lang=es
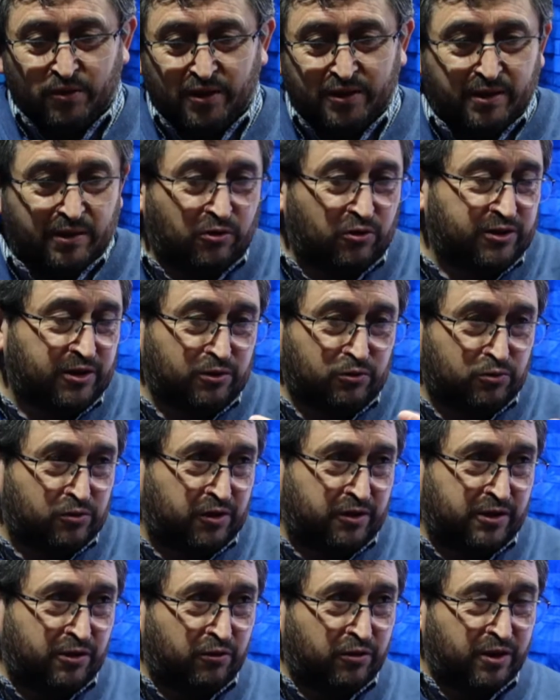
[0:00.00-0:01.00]
estas cosas
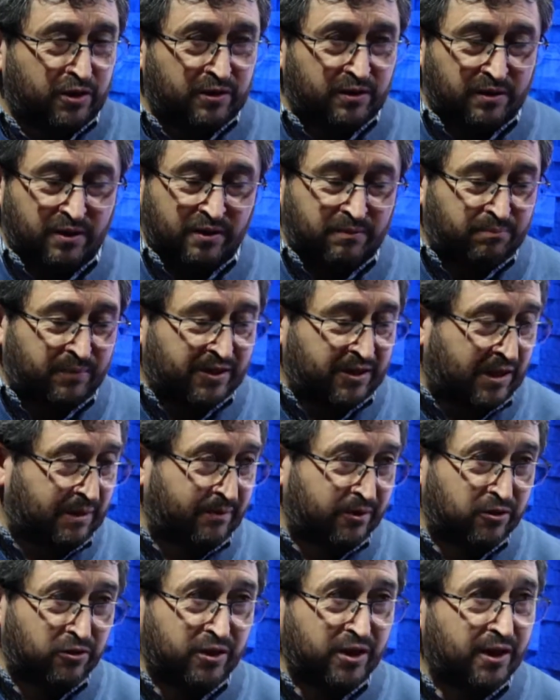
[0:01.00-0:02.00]
sucedieron en,
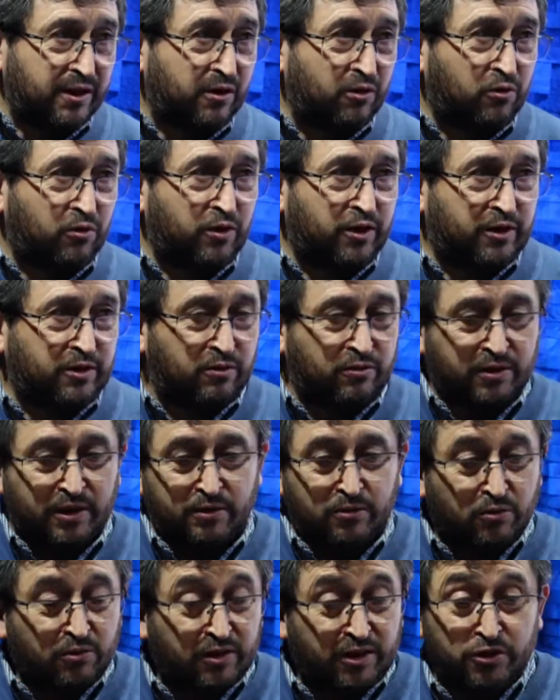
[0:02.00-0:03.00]
la mayoría de los colegios,
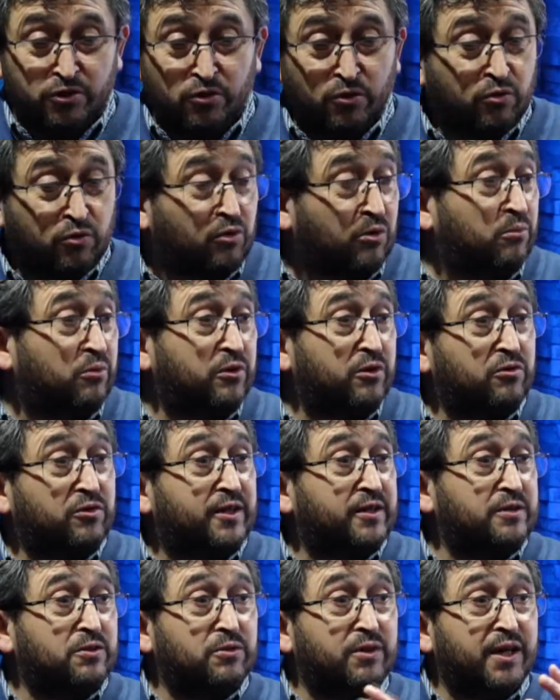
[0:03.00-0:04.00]
tanto de Quellón como de
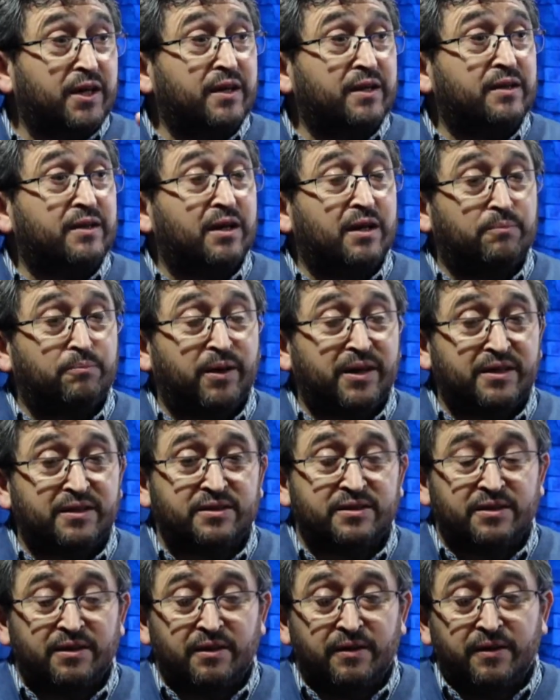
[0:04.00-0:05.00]
otras ciudades del
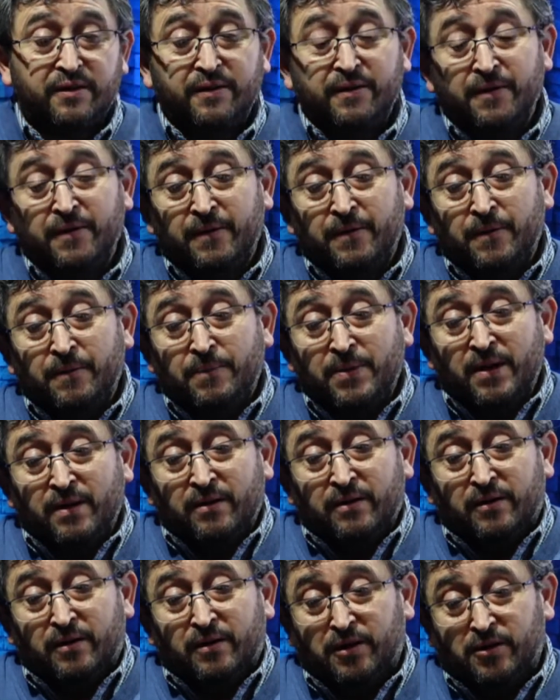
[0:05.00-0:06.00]
país. En Otros
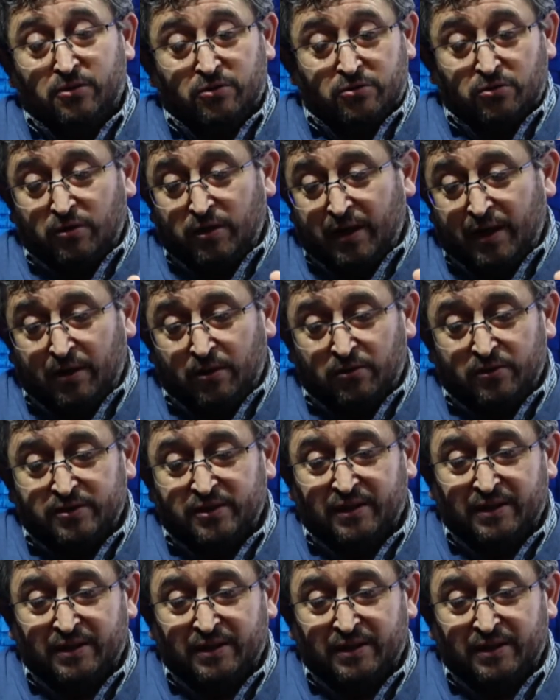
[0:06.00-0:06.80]
lados, mucho. En otros lados,